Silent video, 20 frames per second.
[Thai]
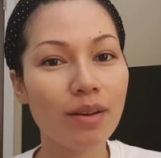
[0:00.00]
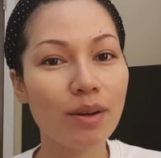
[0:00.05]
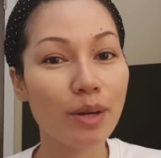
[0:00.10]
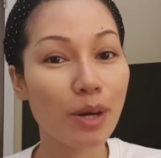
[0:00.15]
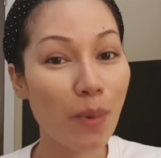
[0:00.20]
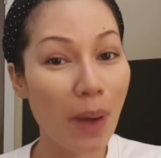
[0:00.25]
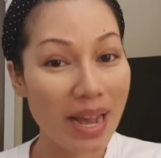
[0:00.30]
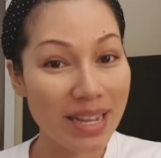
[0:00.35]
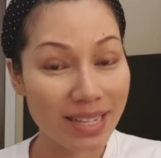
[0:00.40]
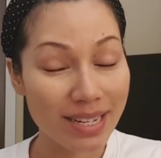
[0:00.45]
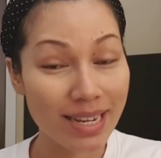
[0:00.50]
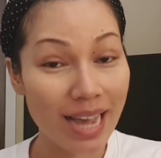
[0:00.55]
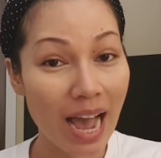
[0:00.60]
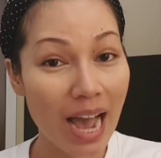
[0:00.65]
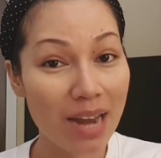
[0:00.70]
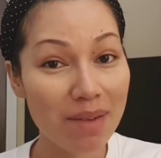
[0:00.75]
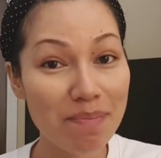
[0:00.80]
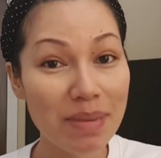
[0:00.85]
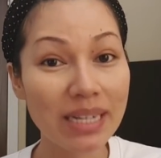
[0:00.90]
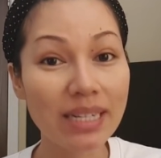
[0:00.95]
เราอาจจะคา
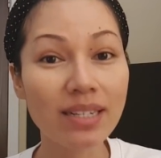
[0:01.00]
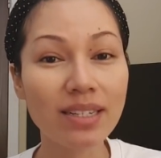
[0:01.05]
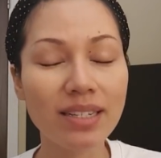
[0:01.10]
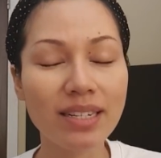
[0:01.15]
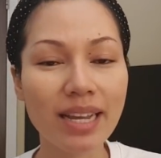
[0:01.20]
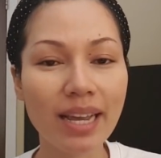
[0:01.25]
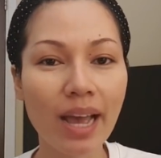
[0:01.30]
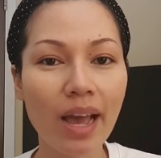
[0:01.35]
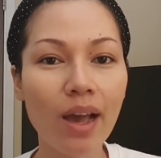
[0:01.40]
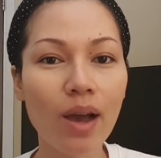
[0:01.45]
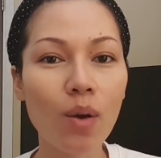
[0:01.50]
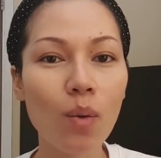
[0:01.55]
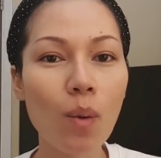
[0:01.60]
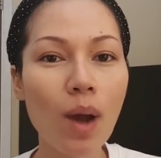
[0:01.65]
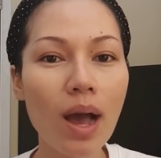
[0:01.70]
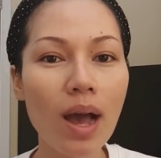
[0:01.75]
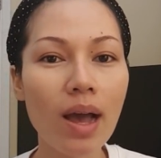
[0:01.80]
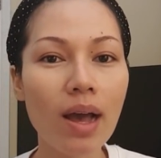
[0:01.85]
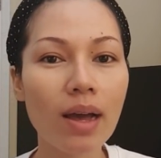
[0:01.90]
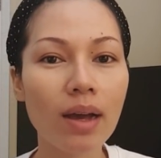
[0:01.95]
ดไม่ถึงนะคะ
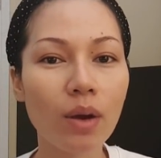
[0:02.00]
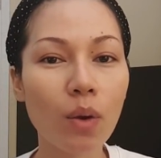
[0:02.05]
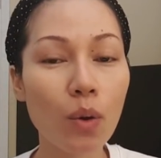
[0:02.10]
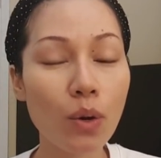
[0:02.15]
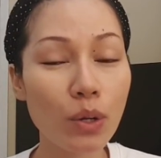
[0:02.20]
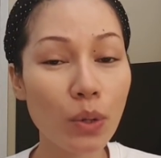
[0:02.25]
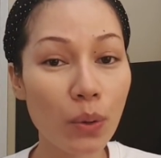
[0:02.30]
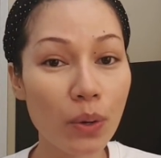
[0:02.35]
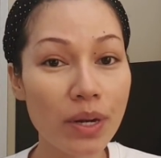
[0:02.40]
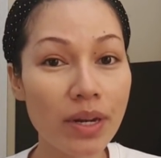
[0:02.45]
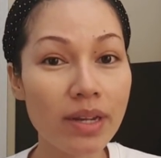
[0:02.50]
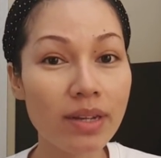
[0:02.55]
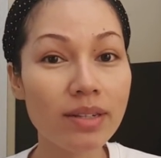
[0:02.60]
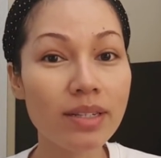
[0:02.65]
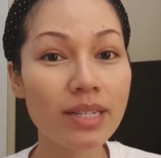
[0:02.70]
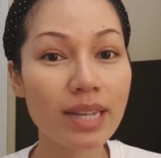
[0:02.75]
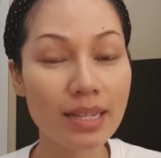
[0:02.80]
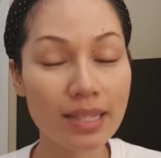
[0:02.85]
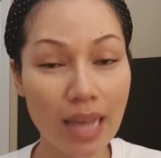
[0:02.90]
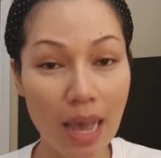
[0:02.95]
ว่าคนคนนึง
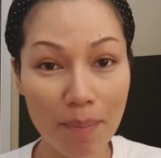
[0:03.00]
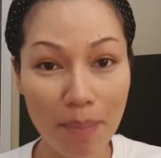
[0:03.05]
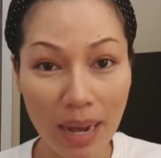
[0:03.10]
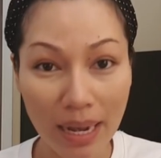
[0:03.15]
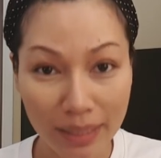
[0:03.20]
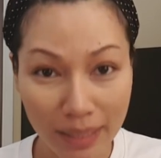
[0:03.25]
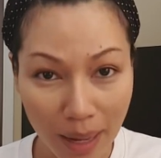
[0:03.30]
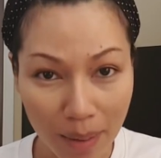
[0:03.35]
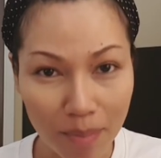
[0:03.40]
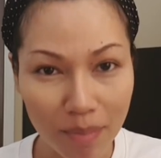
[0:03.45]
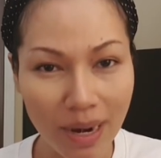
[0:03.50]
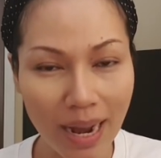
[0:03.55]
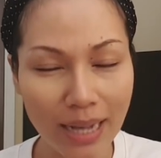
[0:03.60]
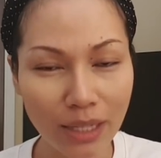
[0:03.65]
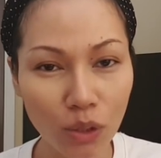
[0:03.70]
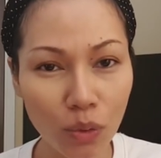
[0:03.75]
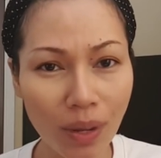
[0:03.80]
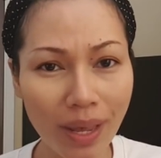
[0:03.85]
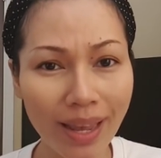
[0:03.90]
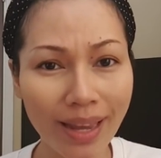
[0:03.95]
จะสามารถทำร้าย
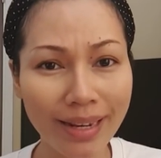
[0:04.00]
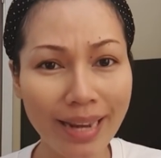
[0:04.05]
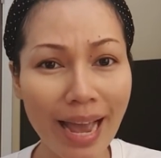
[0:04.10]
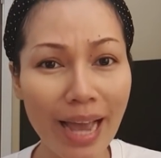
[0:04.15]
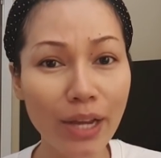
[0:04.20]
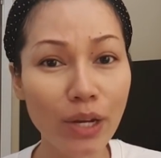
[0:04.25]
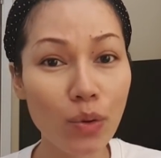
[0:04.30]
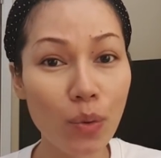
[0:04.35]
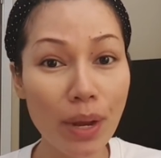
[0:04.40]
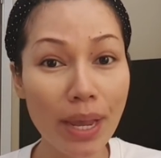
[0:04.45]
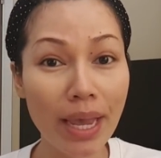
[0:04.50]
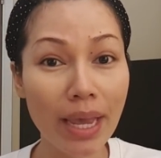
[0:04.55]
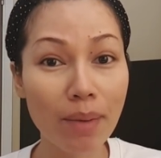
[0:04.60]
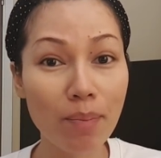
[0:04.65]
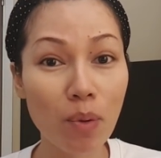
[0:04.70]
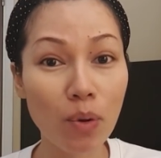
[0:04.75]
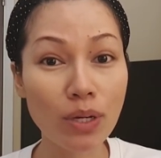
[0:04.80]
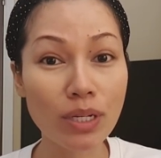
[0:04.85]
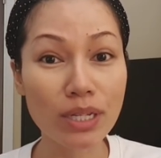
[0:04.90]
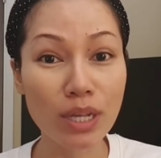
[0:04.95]
ตัวเองได้ด้วยเหตุ
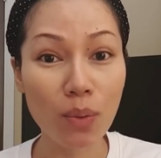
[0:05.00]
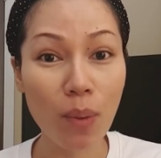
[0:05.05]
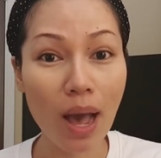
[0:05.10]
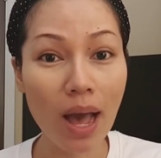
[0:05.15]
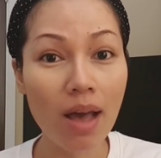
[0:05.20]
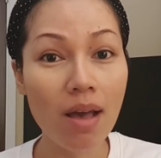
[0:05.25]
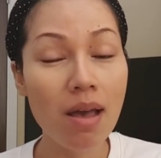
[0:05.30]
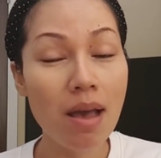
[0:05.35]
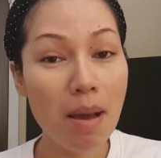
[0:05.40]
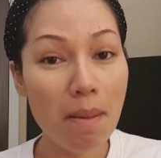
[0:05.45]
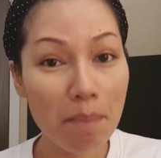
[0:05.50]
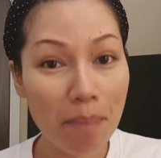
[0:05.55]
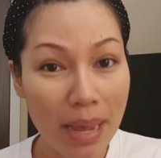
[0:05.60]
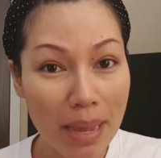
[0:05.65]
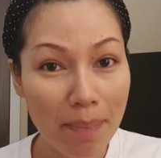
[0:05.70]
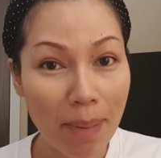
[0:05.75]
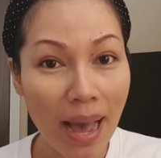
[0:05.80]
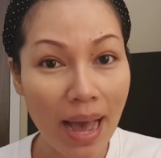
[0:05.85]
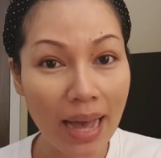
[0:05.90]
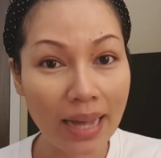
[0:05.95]
ผลที่ว่าไม่
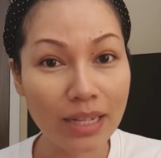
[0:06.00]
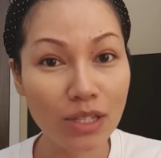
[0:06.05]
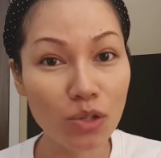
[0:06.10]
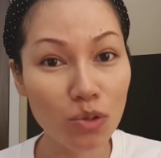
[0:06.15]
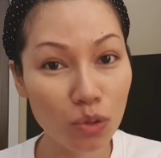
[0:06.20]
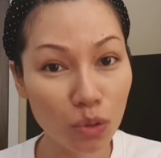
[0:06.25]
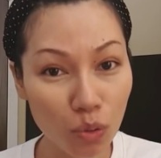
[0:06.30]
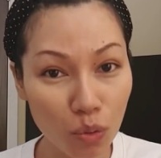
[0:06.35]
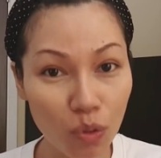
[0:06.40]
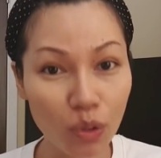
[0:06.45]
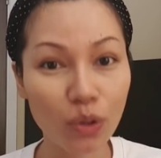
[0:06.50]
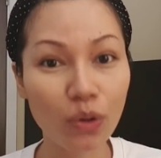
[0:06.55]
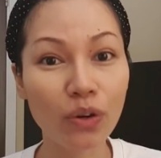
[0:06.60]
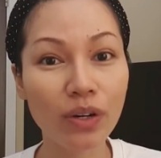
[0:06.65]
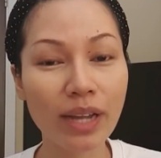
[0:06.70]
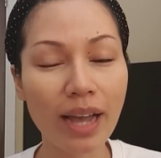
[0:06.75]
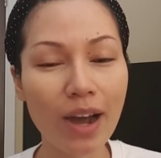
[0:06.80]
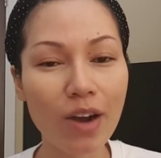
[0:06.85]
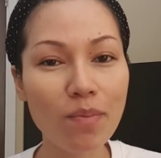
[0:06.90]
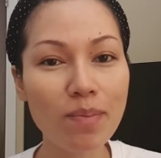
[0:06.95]
ผ่านจุดตรวจคน
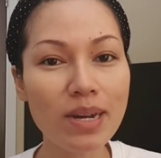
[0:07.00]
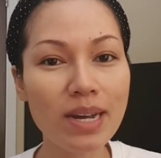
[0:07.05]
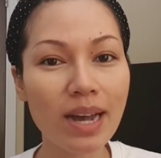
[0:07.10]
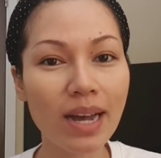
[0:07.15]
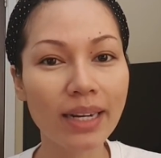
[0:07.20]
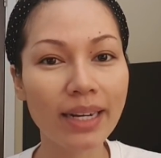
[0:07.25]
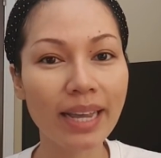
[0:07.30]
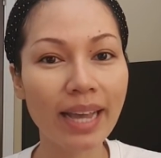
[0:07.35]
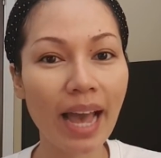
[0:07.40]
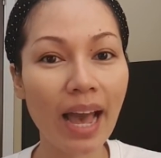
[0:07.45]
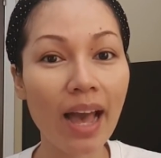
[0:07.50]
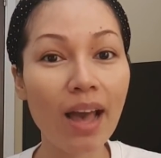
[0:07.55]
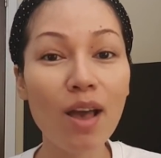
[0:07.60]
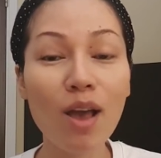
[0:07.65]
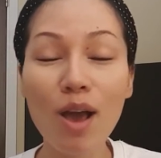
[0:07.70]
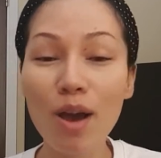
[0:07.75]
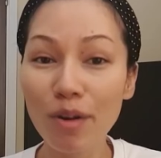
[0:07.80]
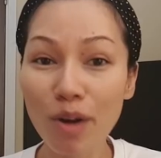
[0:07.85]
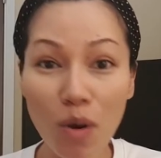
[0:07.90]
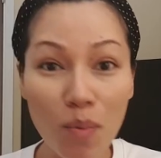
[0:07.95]
เข้าเมืองนะคะ
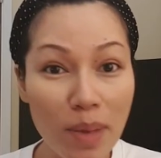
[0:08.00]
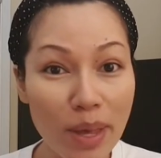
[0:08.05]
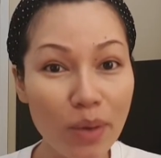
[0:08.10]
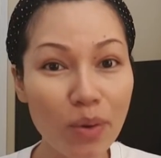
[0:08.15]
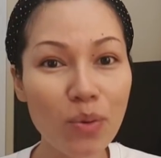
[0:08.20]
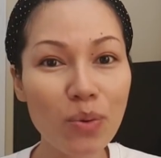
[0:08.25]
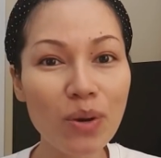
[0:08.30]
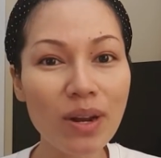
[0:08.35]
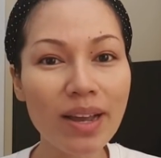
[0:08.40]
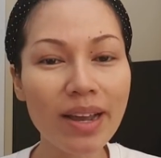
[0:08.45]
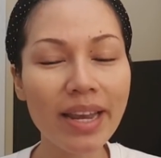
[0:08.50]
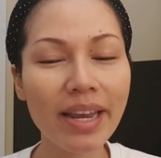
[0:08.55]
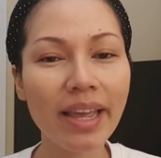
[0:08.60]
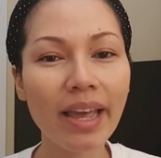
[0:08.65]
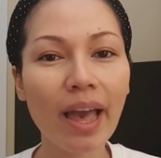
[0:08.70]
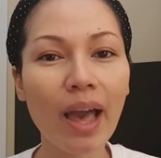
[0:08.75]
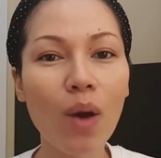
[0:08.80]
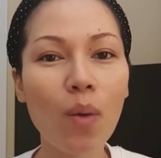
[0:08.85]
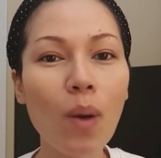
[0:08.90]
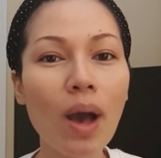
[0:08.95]
เราไม่รู้เลยนะ
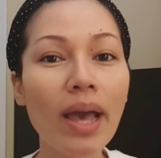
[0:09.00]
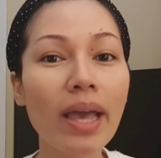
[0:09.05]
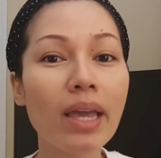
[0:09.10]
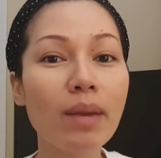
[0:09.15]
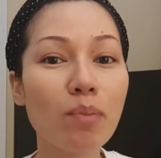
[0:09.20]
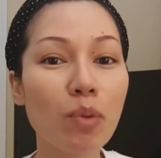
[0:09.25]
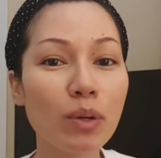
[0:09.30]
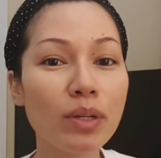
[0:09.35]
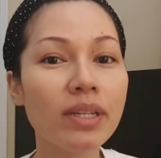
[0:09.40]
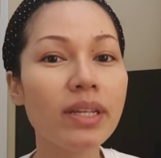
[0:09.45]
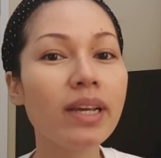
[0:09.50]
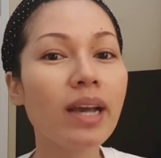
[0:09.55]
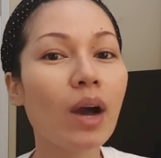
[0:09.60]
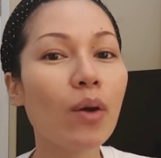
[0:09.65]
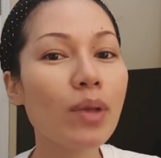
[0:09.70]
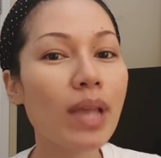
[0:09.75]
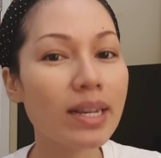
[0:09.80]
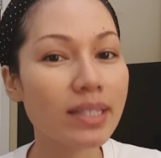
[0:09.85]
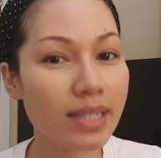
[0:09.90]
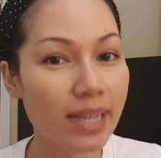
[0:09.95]
คะว่าเหตุผลที่เขา
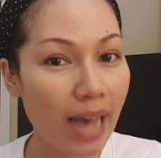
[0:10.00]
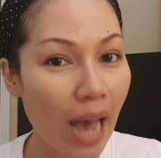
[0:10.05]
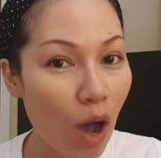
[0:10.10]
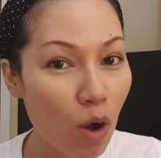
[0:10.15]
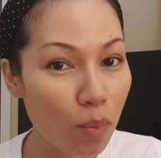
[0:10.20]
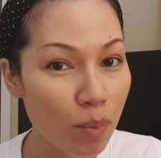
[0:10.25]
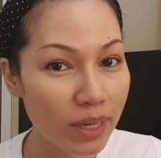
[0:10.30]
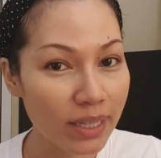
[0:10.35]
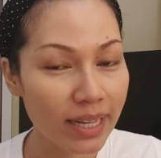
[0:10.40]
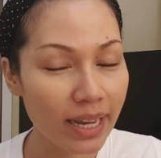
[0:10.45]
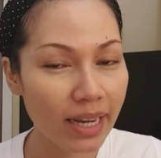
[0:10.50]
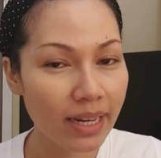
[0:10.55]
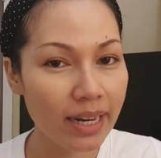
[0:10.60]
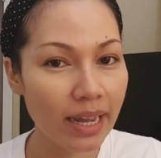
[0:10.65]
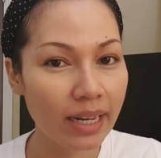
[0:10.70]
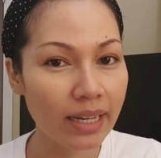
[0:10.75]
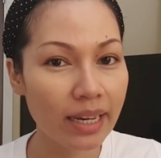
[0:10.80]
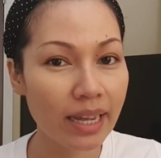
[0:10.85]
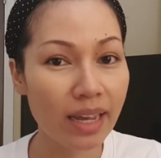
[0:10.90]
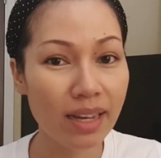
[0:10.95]
อยากจะเข้าประเทศนั้
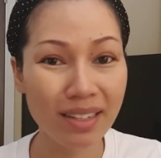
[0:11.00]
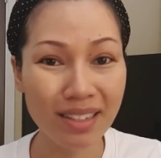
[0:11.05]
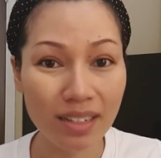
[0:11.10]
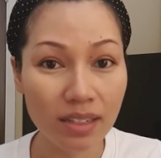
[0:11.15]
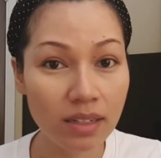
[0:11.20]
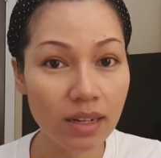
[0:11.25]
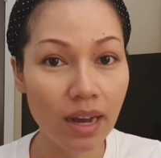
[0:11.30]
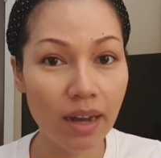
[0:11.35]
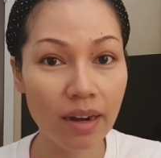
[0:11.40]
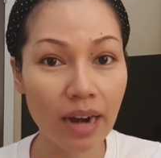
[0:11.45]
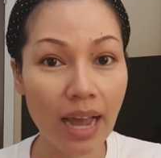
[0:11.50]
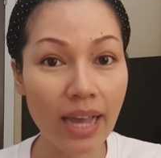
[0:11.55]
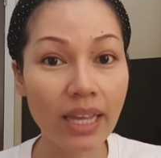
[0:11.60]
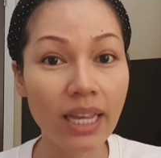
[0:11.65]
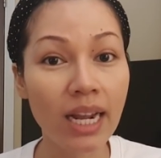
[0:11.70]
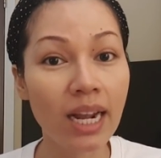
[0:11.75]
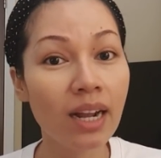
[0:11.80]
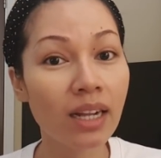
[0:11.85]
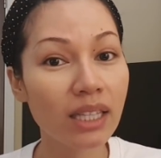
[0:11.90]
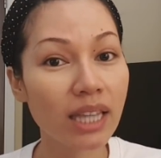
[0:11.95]
นเนี่ยคืออะไร
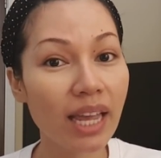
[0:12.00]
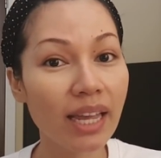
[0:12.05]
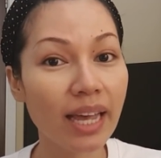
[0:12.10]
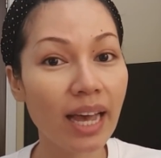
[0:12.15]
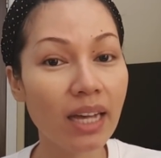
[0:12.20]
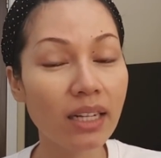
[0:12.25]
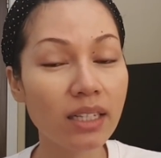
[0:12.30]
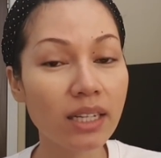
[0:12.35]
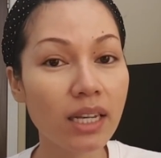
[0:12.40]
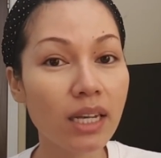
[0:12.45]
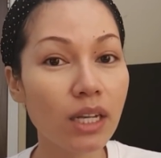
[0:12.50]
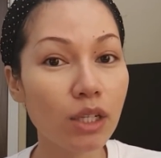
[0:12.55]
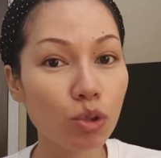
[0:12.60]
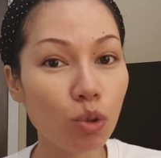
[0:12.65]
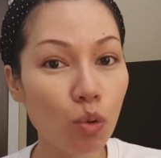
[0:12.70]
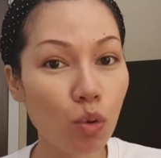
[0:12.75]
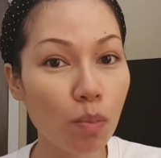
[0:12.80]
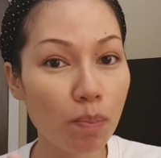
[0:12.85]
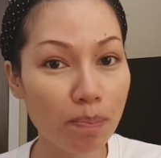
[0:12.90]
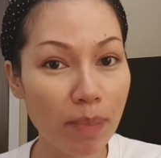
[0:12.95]
แต่การที่
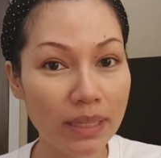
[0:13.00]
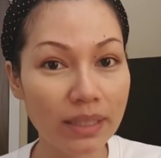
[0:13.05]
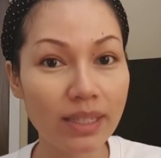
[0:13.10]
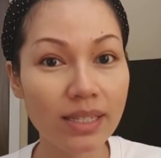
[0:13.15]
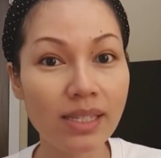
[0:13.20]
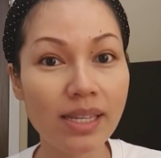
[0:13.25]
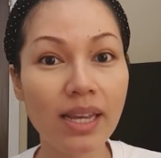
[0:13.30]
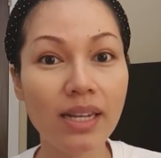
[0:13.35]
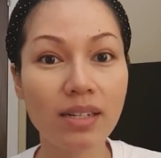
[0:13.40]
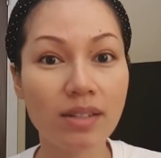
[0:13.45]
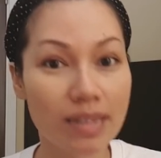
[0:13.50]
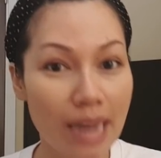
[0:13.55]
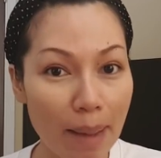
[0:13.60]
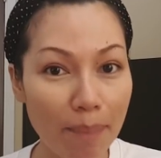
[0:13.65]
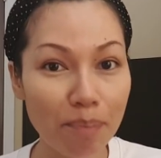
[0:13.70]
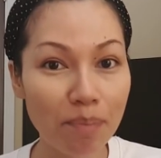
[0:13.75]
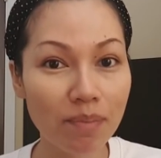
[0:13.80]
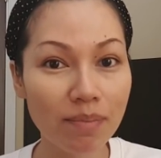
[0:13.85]
ถูกปฏิเสธชับ